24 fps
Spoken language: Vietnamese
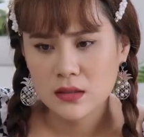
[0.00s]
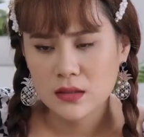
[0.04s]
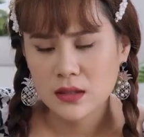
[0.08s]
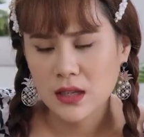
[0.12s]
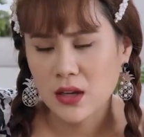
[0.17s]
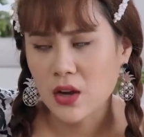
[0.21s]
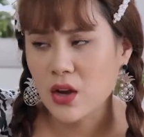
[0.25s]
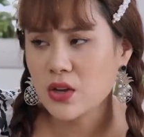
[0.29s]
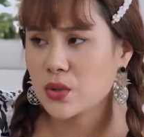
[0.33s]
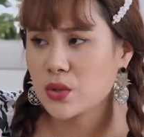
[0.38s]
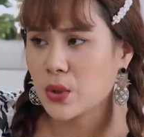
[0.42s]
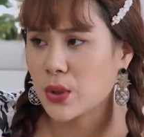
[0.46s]
Là
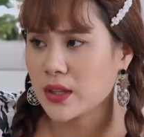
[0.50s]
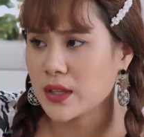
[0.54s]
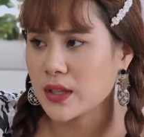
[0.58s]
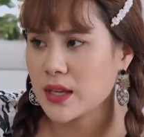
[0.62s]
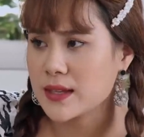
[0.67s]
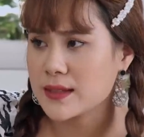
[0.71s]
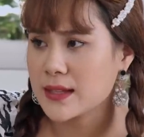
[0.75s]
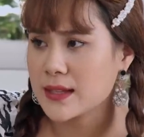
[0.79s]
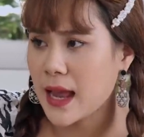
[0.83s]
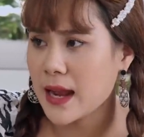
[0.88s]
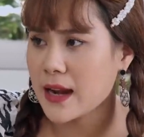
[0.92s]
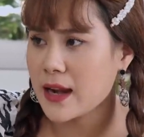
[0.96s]
có chuyện
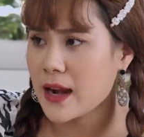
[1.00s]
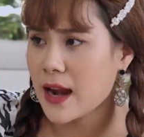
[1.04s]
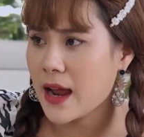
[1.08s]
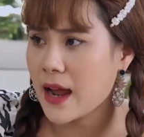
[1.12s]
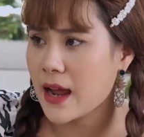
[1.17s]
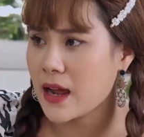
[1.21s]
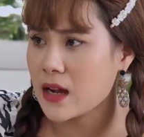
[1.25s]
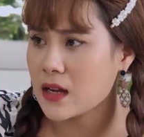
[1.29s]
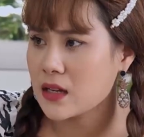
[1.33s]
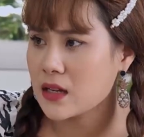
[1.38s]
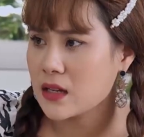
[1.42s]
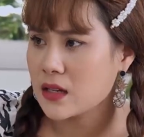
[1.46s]
gì xảy
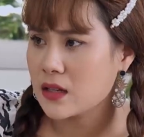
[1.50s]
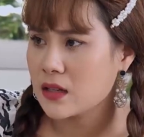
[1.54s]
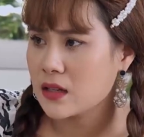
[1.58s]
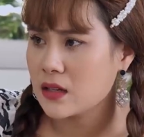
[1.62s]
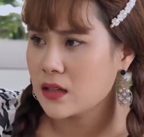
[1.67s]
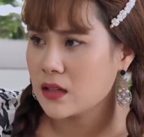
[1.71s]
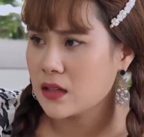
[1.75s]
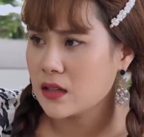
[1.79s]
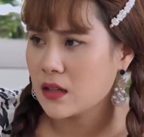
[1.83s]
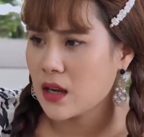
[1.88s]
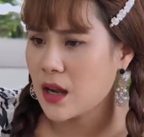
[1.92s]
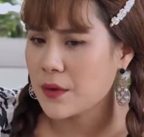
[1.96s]
ra
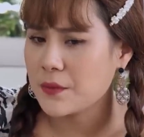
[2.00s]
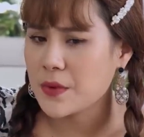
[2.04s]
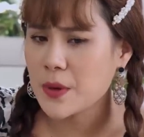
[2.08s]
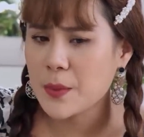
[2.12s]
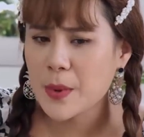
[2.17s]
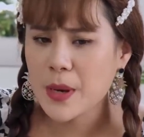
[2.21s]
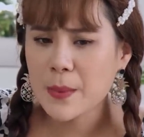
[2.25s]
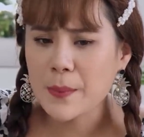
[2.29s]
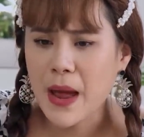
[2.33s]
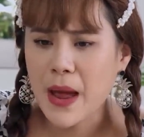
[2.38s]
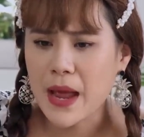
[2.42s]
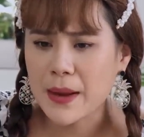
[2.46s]
Anh phải
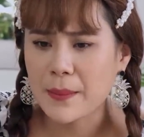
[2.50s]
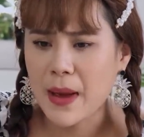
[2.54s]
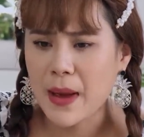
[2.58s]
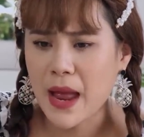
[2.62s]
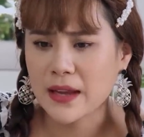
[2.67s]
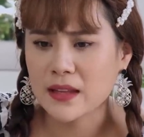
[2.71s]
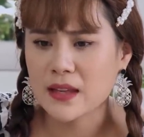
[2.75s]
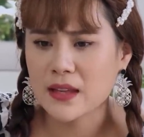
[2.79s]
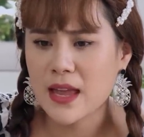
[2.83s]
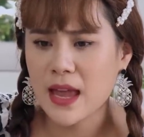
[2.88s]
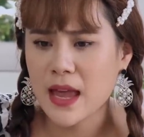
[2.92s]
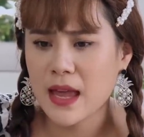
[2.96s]
biết bàn
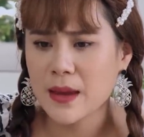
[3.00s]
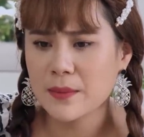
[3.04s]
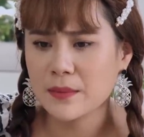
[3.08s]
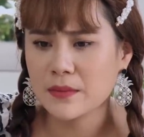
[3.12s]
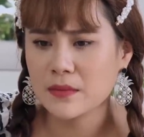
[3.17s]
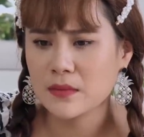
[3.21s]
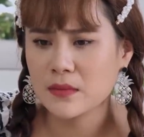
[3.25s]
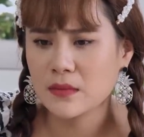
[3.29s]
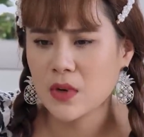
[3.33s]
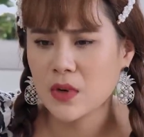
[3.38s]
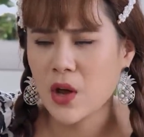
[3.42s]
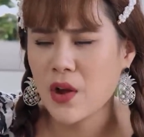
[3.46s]
bạc với em
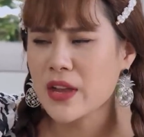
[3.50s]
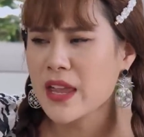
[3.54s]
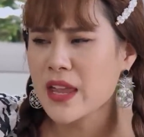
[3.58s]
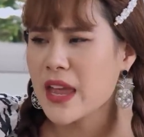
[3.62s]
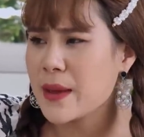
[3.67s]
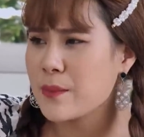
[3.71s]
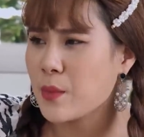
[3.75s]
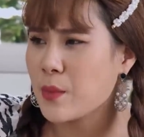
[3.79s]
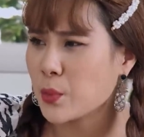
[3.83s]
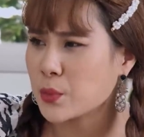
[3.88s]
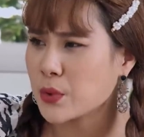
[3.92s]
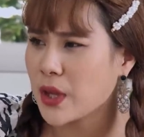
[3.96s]
Nói với
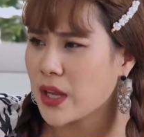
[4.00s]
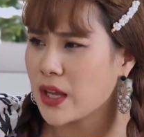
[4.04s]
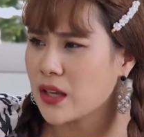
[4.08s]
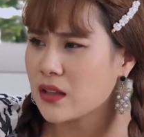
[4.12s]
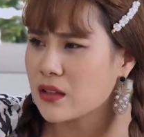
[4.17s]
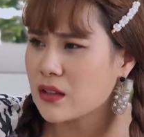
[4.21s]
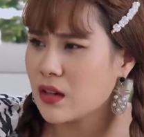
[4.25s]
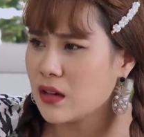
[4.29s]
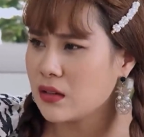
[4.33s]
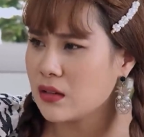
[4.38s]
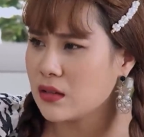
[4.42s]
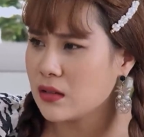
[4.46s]
em một
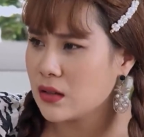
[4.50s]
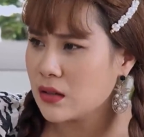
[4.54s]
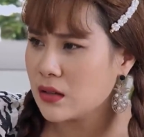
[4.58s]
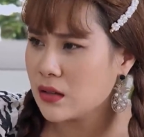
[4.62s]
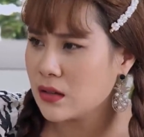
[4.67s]
tiếng chứ